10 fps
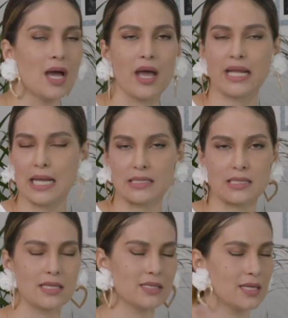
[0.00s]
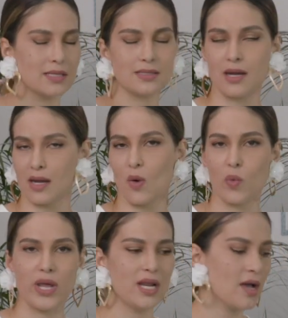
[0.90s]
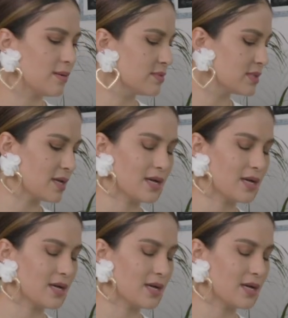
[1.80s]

Hay clases desde Serena Williams